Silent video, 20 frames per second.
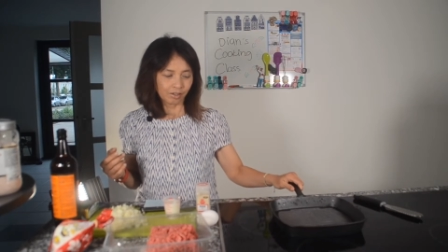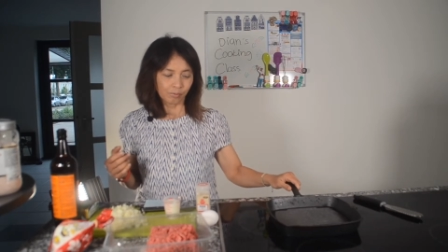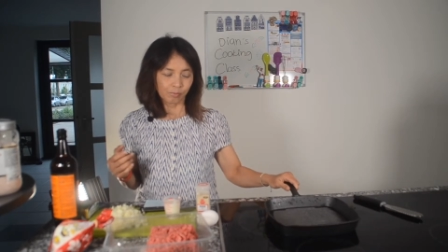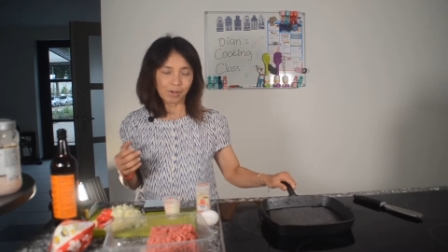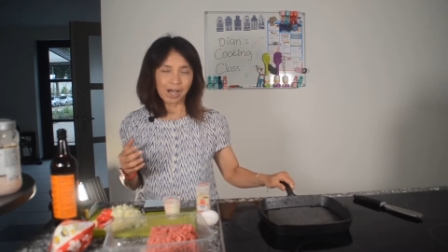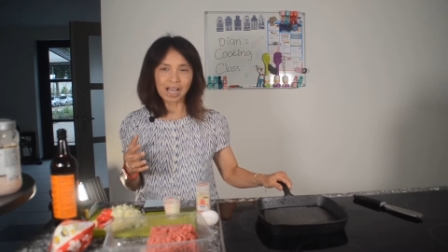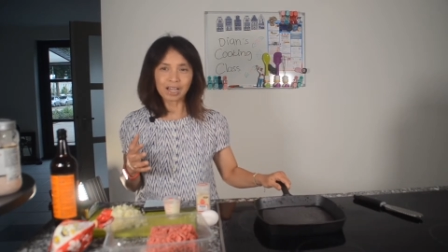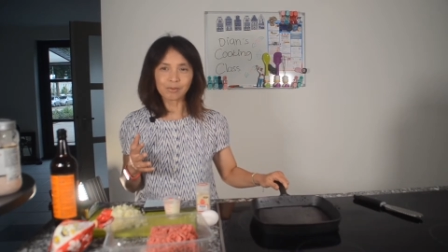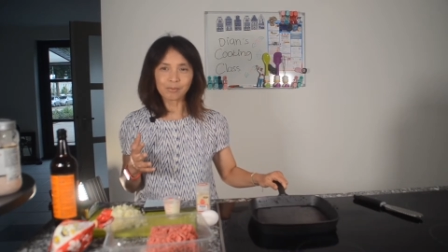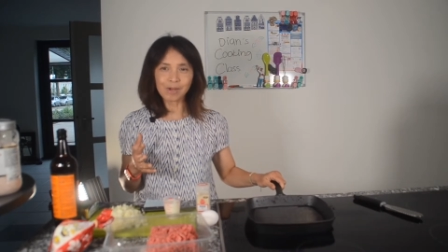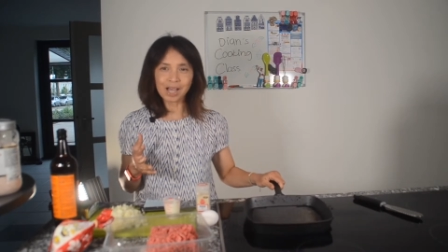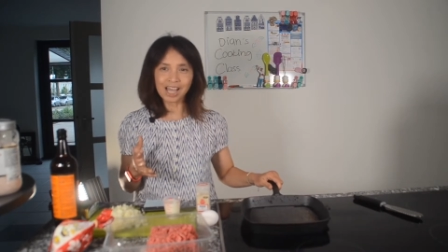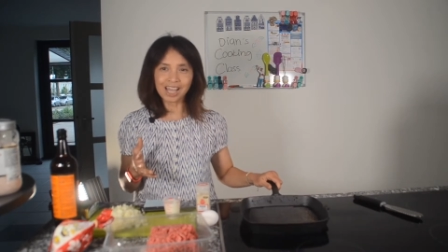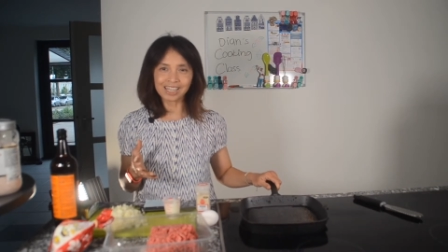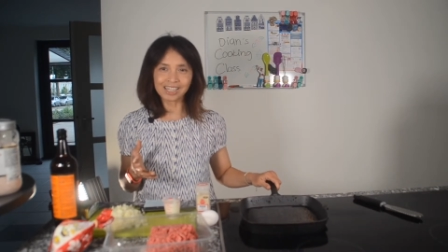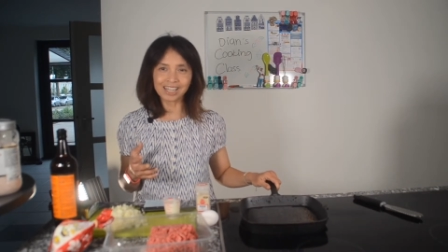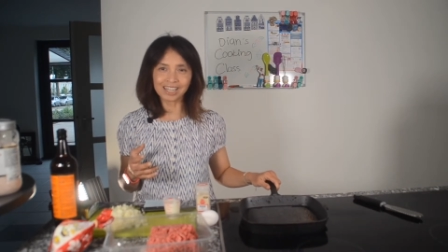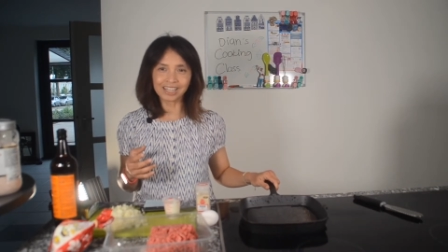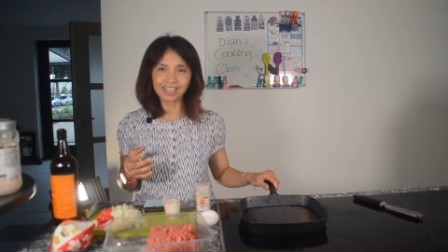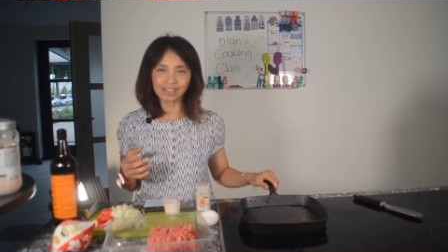
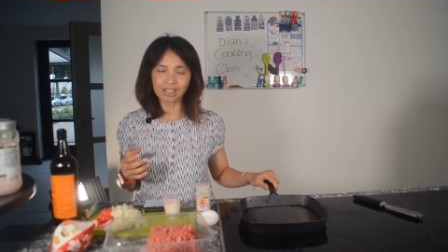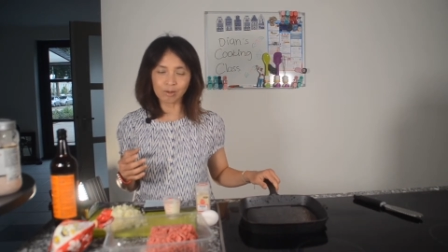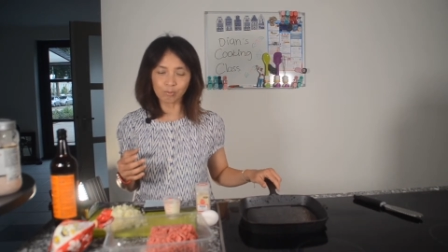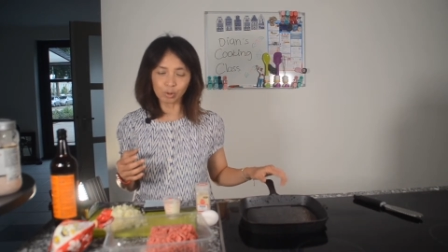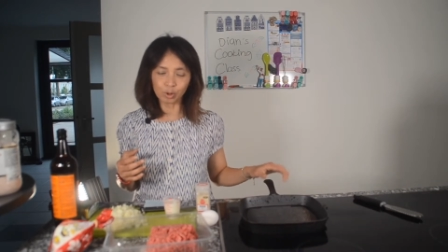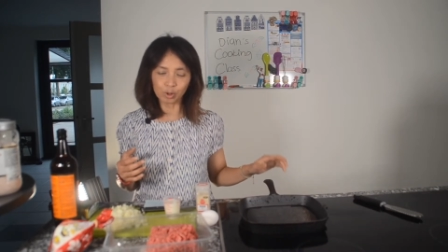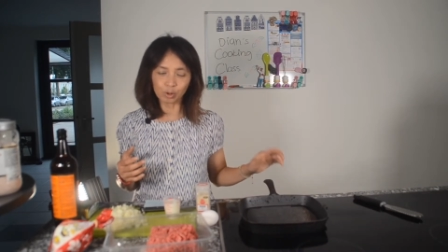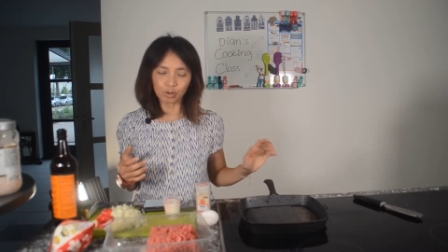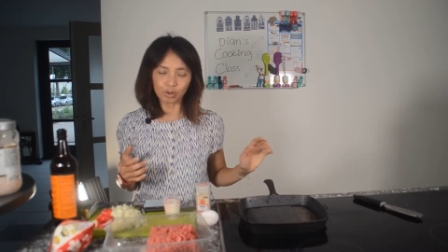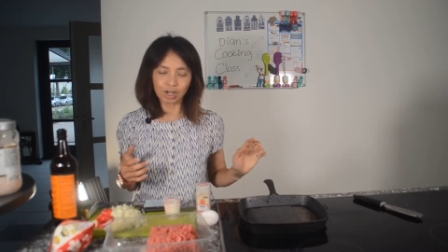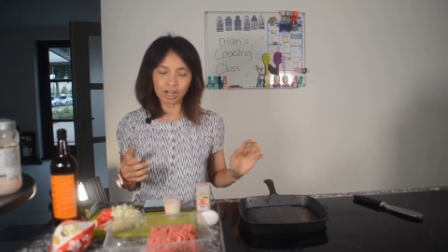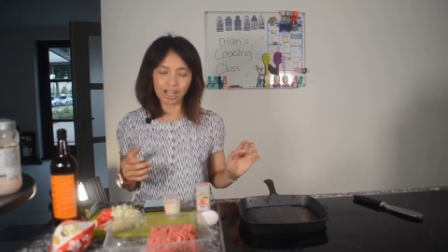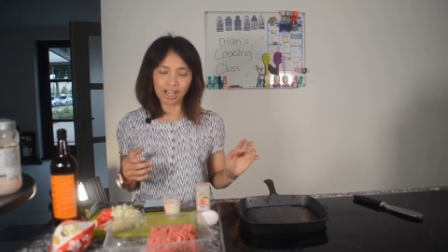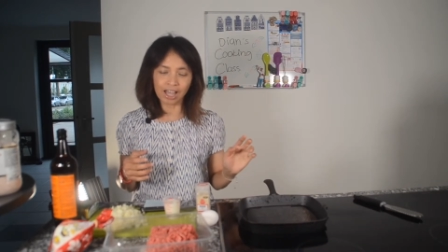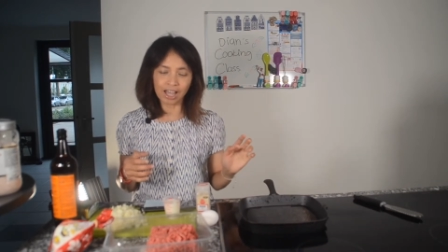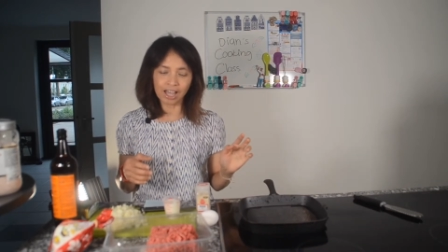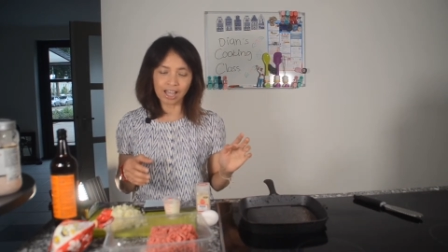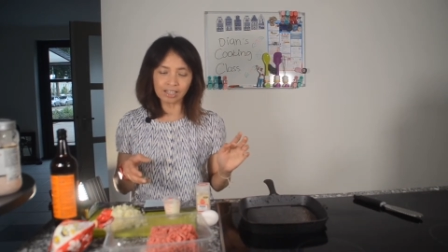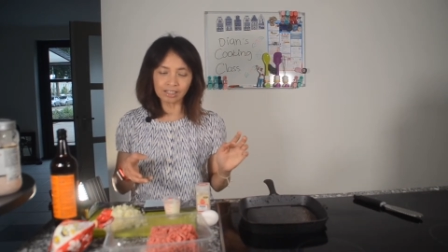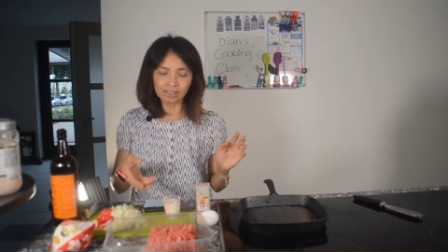Bahan-bahan yang kita
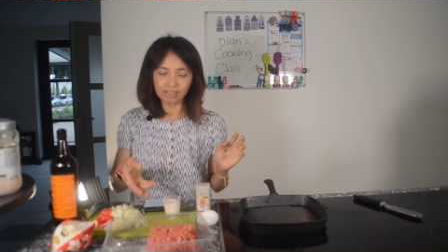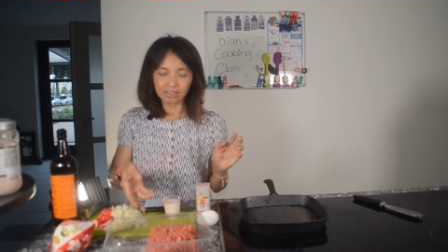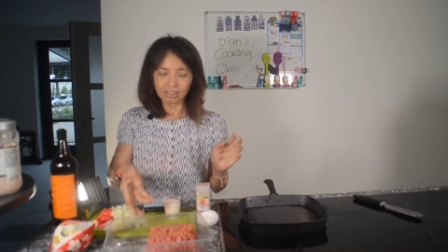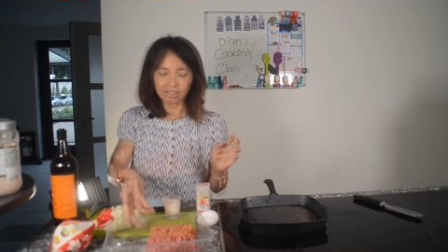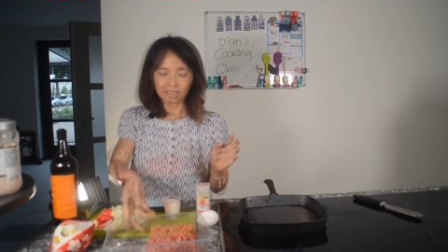butuhkan,